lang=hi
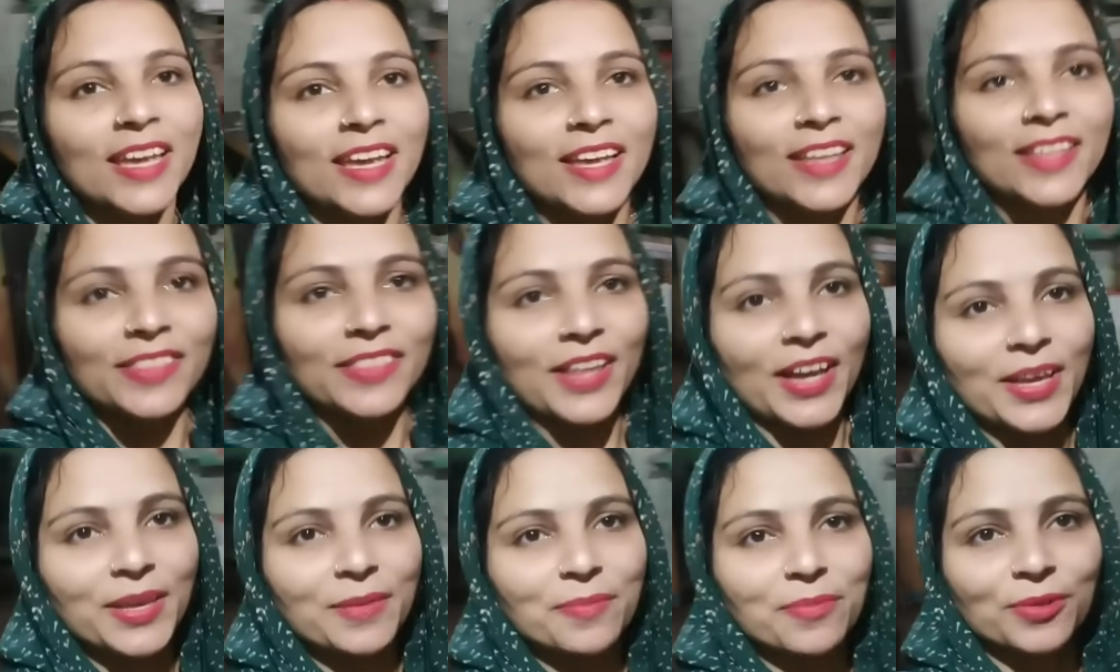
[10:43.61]
ताई
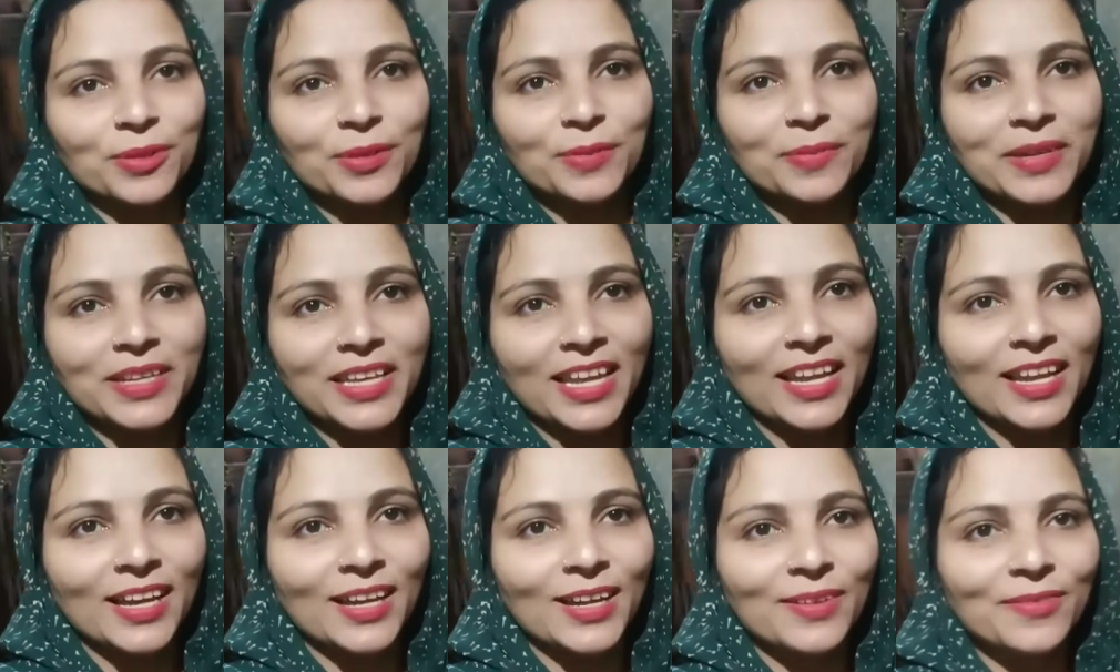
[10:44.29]
बहुत बढ़िया
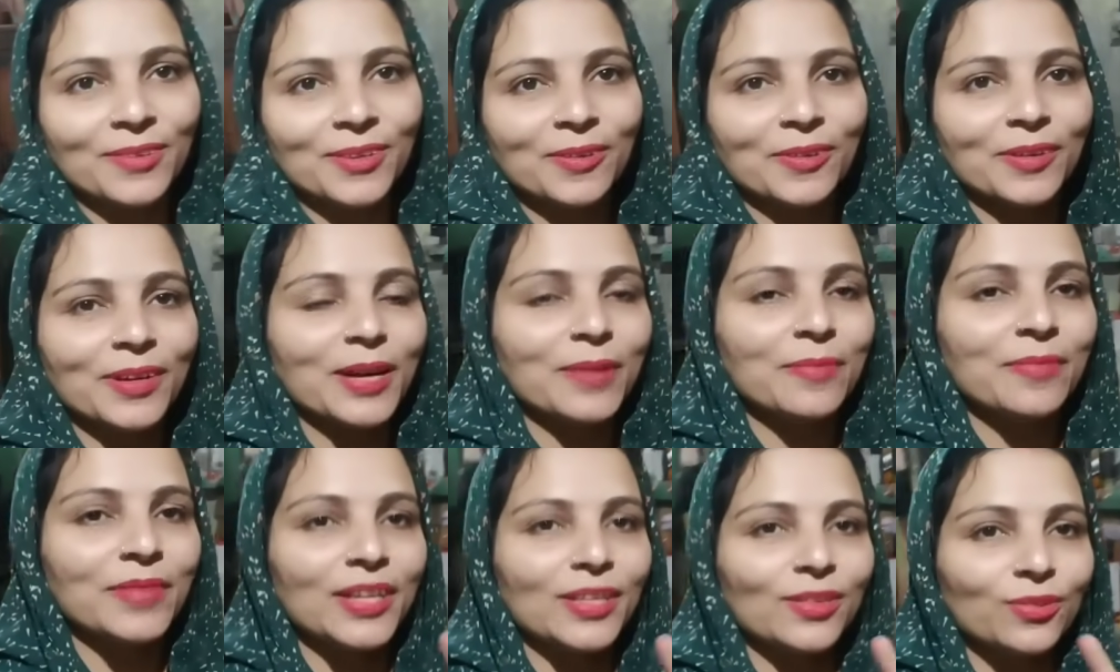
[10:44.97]
लगा व्लॉग
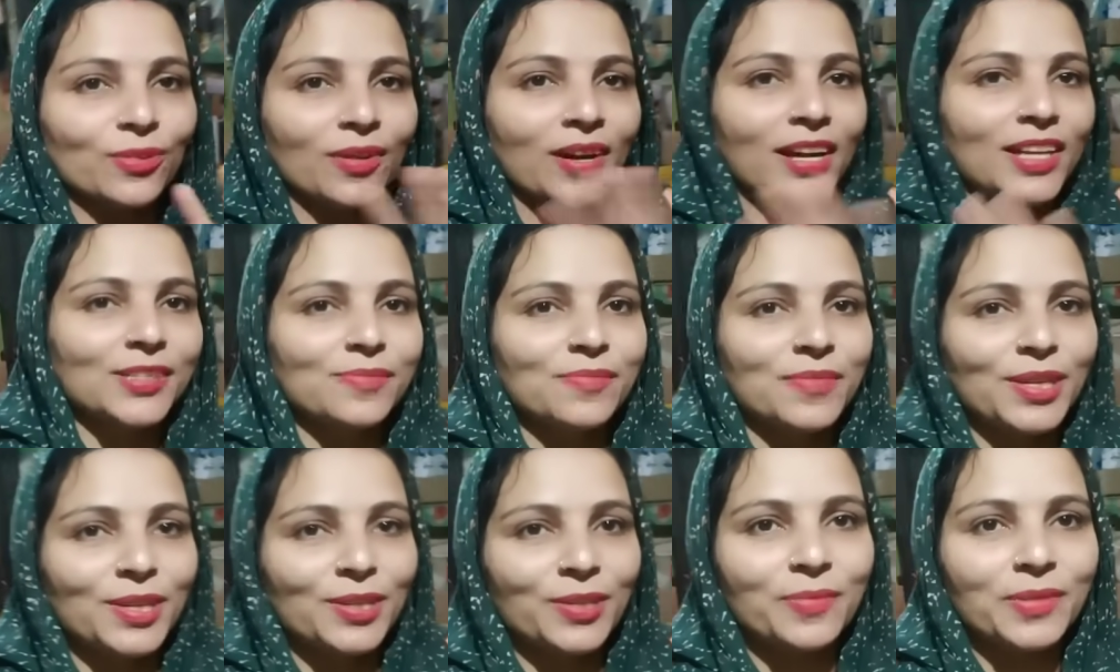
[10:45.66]
मैं तो आज मिल
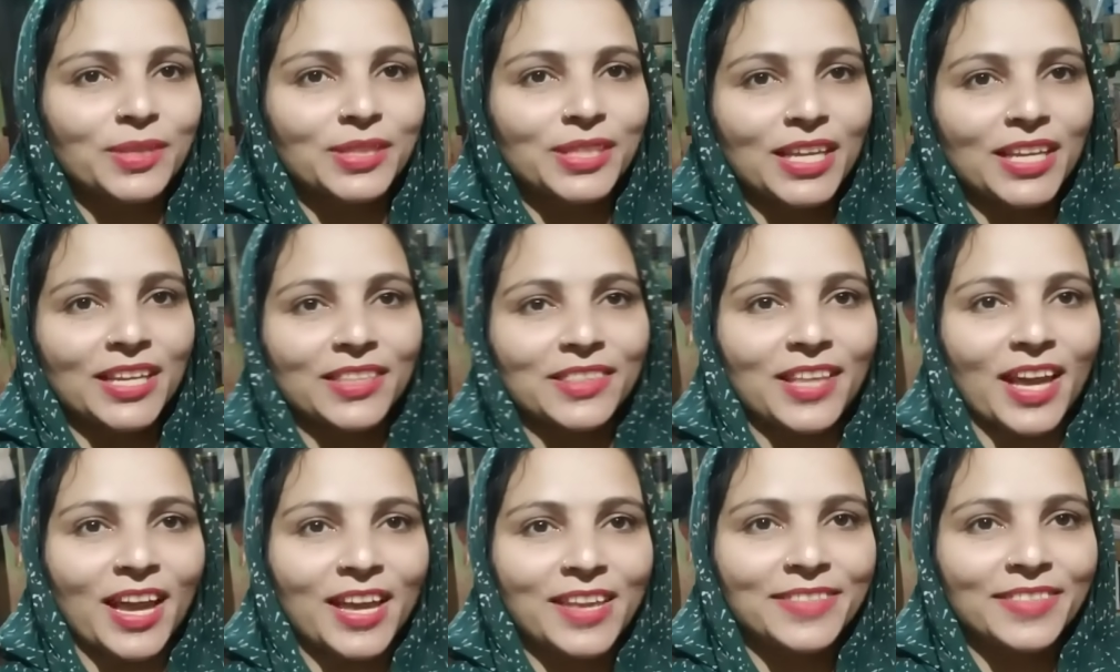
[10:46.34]
लियो बे थारी
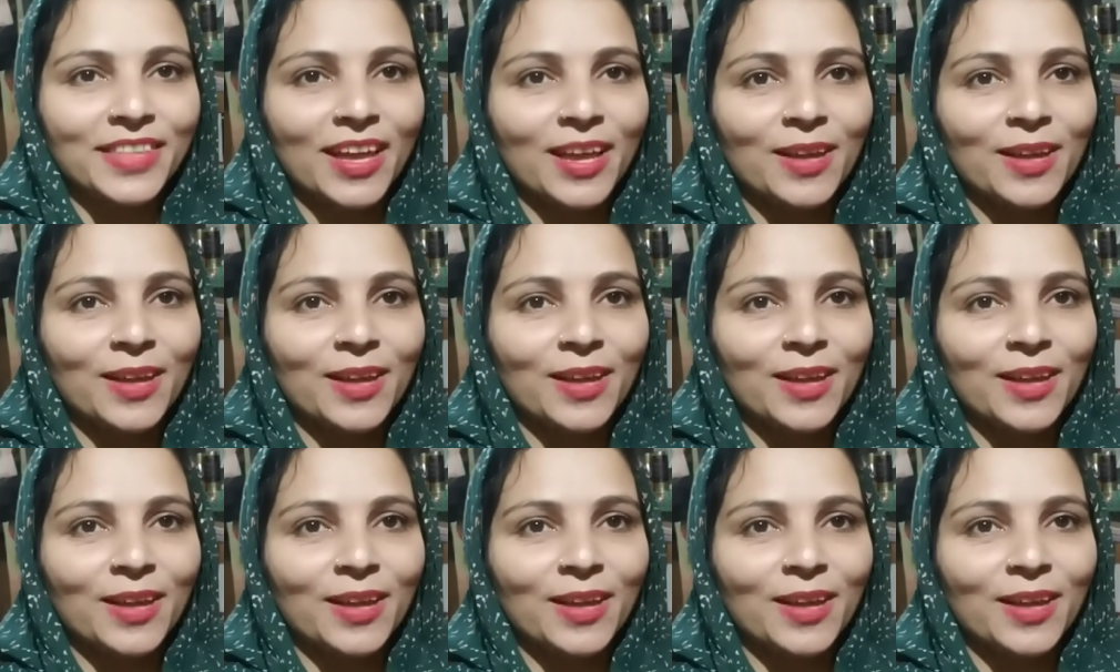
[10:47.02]
ताई तो